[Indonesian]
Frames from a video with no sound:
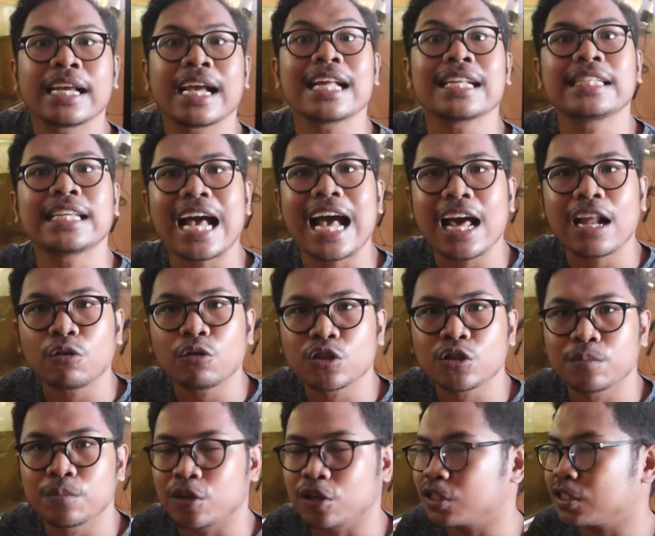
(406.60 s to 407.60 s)
dikasih
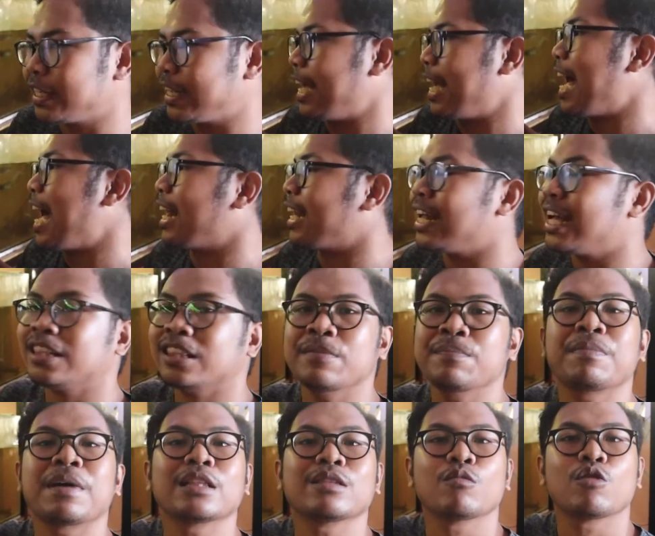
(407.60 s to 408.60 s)
arus bos ke arah
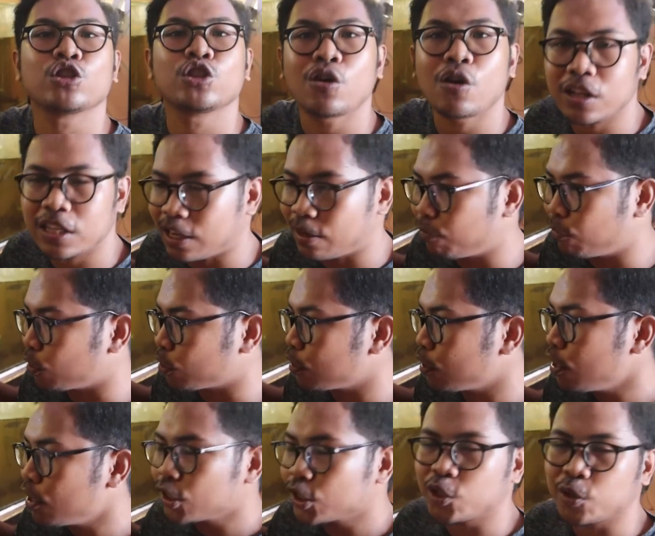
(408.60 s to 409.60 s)
tempat mojoknya bos